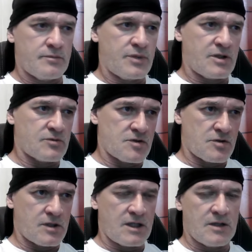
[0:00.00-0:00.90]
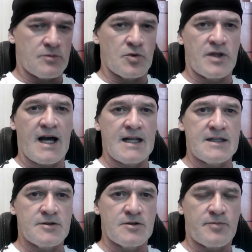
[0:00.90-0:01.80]
Perguntou se eu queria mudar
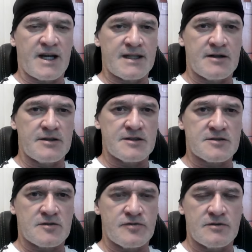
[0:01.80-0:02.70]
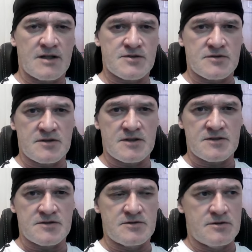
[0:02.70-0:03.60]
ali no painel, né, as
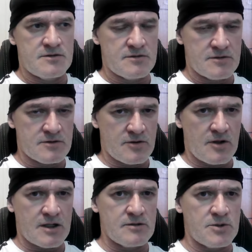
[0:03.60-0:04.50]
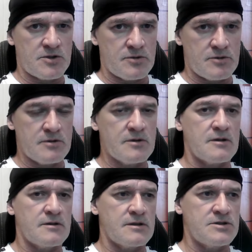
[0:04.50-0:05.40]
configurações do torque do
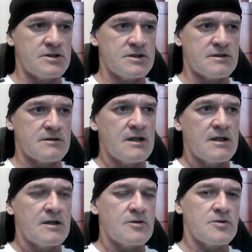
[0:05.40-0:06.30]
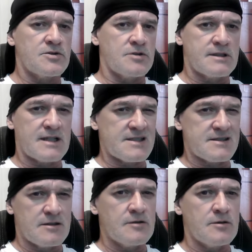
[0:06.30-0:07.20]
motor e de controle de
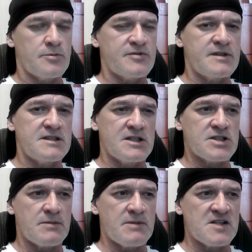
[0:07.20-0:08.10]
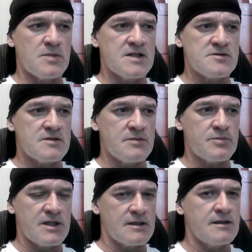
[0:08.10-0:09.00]
tração. Eu preferi deixar mais manso, né,
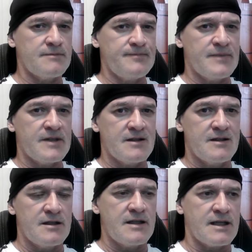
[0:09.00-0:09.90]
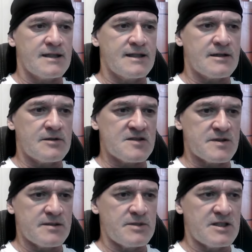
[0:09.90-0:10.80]
porque, né, tem que andar com
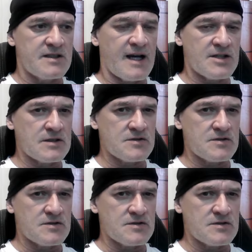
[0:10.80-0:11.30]
responsabilidade, né?